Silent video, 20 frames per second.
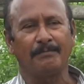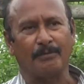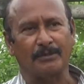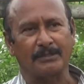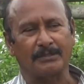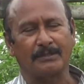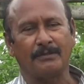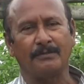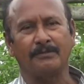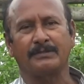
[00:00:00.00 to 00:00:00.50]

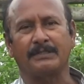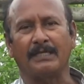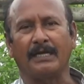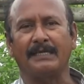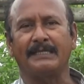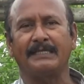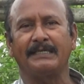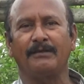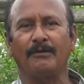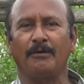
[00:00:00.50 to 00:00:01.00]
ఫస్ట్
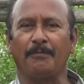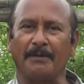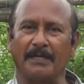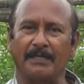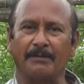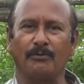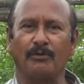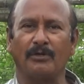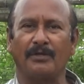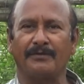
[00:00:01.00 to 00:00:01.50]
స్టార్టింగ్లో
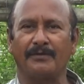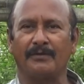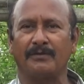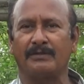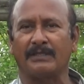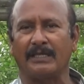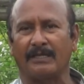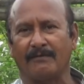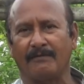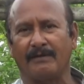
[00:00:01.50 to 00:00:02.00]
పదమూడు వందలు
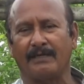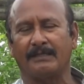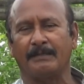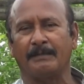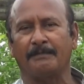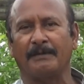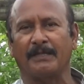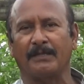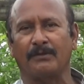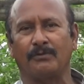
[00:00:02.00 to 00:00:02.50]
తర్వాత
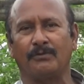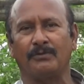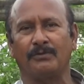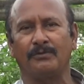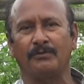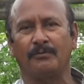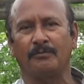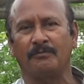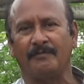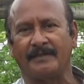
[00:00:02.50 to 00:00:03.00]

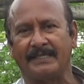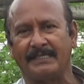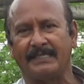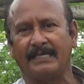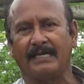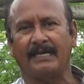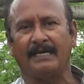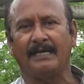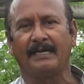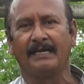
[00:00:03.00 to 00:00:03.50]
పదకొండు
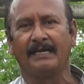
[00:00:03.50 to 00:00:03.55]
వెయ్యి